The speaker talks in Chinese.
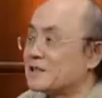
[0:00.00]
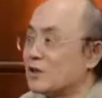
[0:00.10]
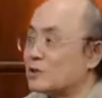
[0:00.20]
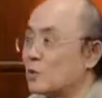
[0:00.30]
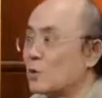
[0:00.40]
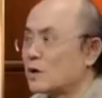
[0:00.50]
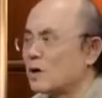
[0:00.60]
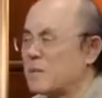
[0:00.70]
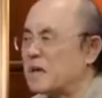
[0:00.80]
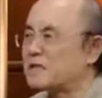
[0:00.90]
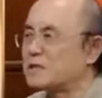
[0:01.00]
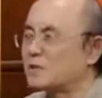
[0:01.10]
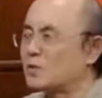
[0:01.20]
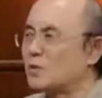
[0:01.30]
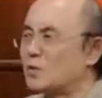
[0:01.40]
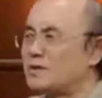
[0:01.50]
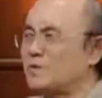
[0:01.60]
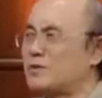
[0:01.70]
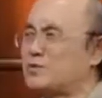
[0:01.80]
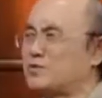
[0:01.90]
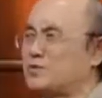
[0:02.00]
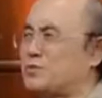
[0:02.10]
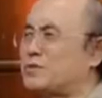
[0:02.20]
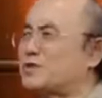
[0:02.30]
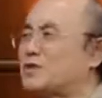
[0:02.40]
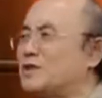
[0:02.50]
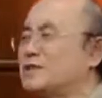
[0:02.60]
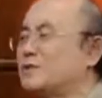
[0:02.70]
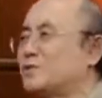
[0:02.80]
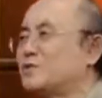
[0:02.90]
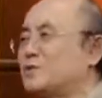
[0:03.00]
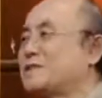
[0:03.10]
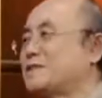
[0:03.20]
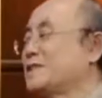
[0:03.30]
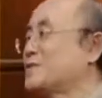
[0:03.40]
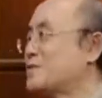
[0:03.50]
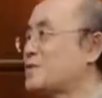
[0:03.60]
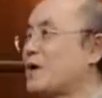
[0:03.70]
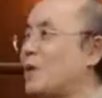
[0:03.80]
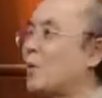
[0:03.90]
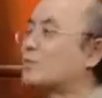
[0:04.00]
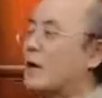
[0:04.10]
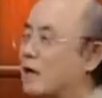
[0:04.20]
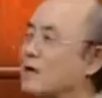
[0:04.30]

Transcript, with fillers: 想起了中国革命经过一段曲折那种血腥，最后，